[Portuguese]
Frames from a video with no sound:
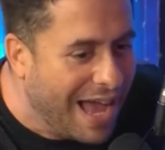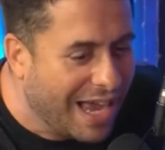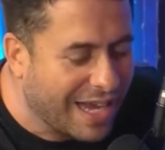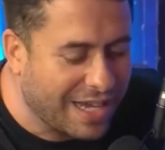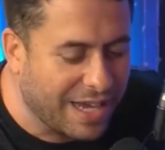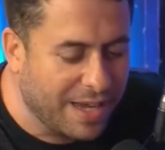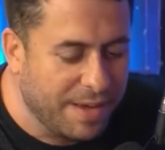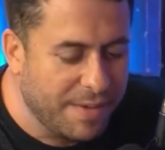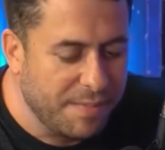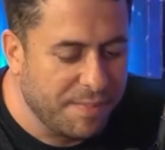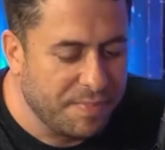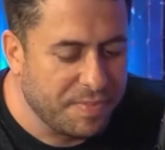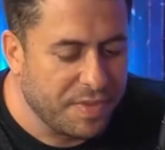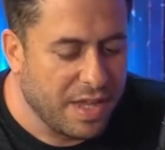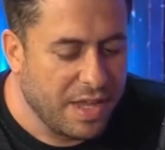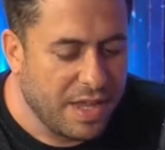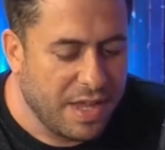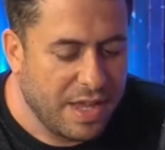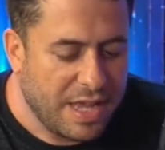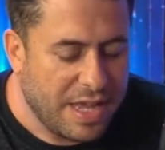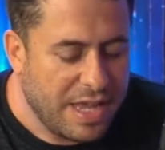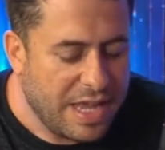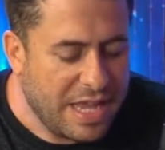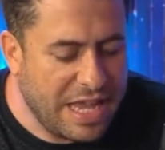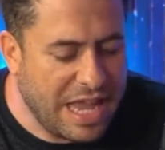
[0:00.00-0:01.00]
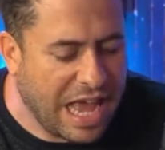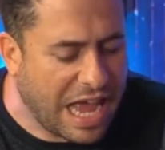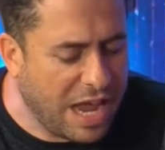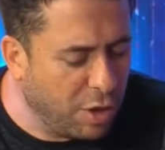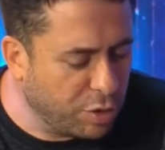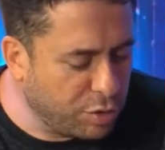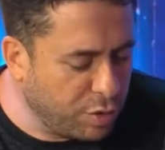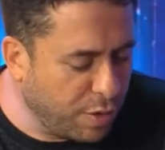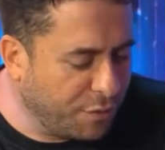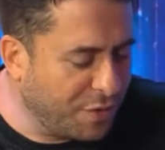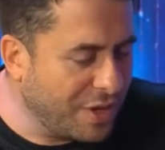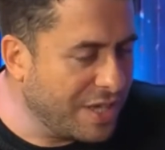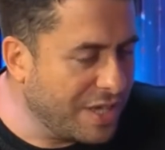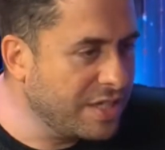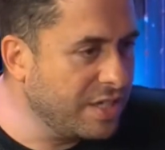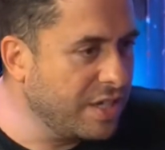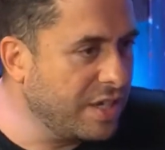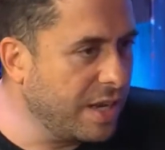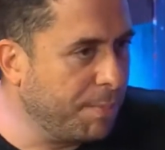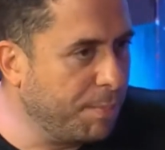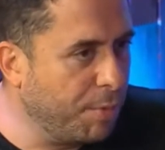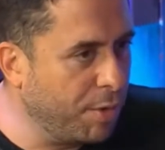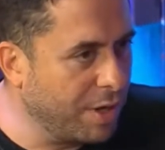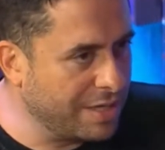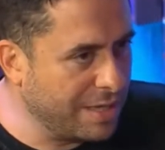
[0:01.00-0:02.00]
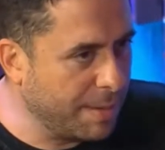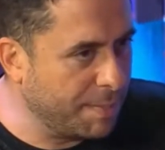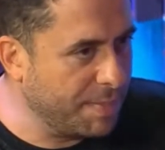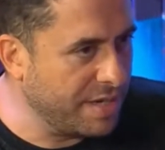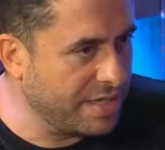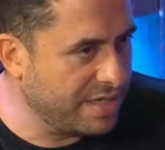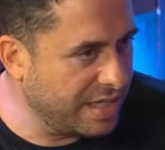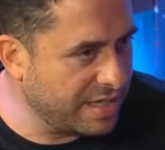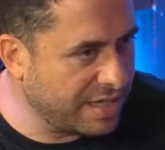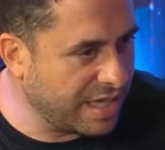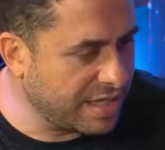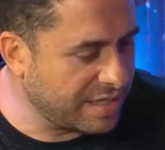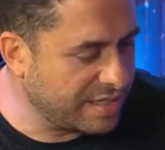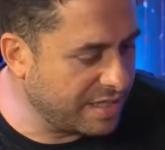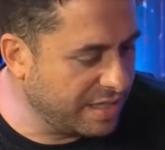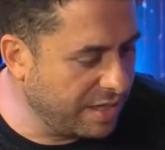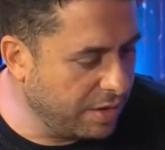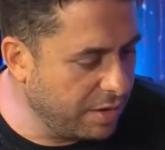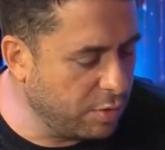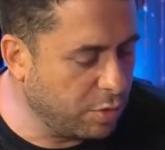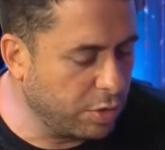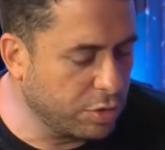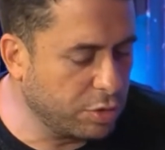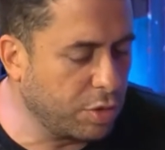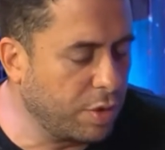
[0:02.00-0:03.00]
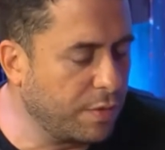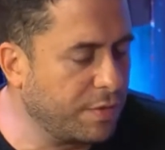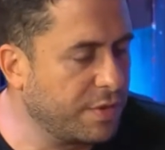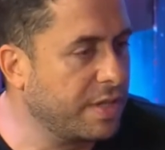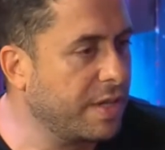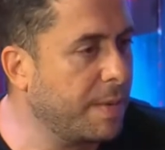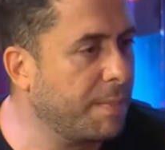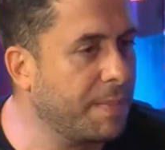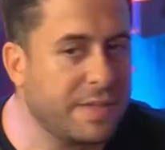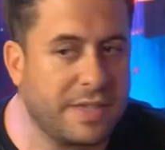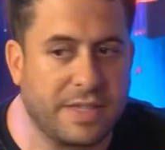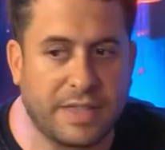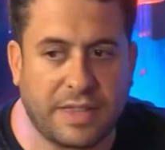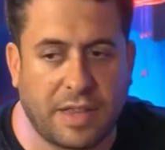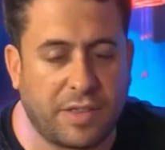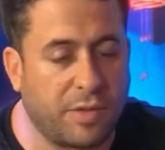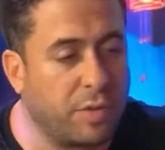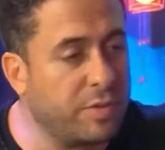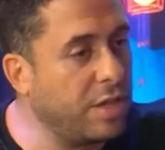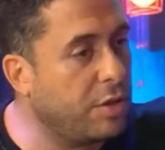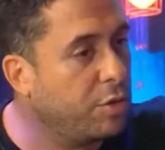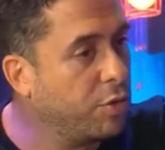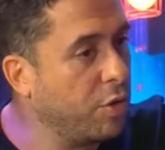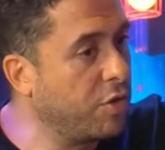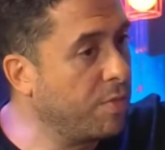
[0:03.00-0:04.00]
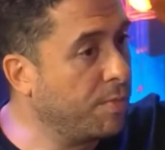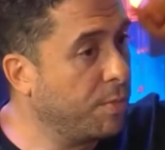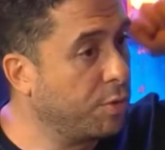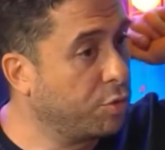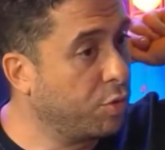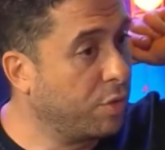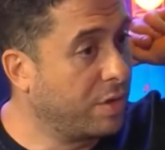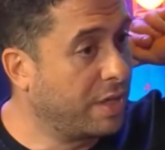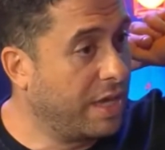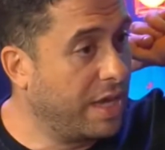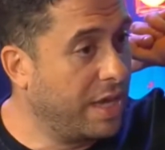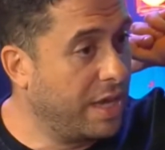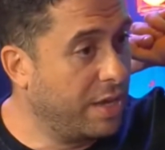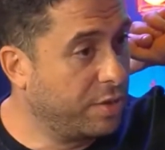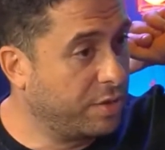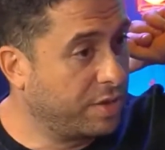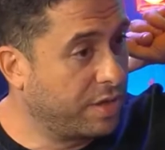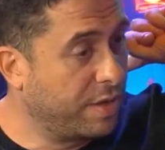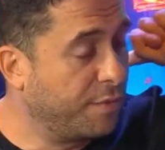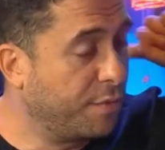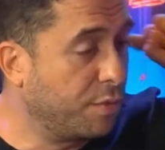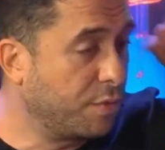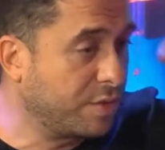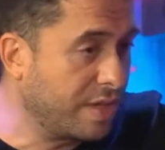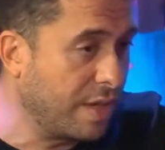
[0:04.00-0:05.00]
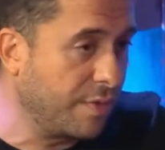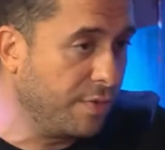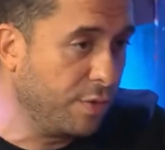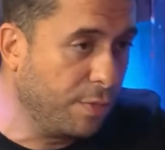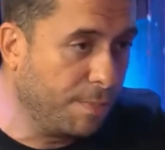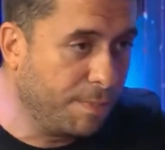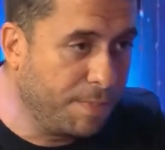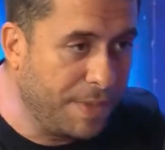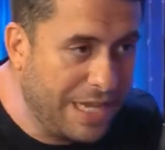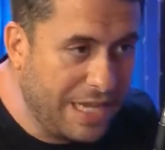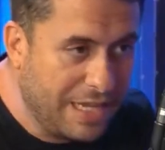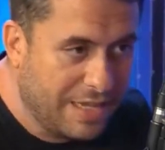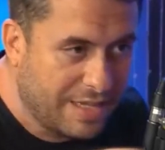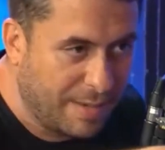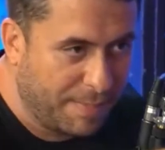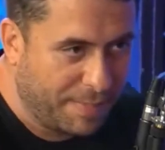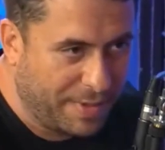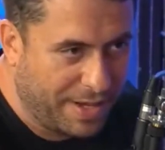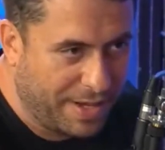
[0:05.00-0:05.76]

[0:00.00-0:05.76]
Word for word: É. E aí eu tô fazendo a porra da apresentação, enquanto eu tô fazendo a apresentação, tem dois motoqueiros que ficam servindo pizza para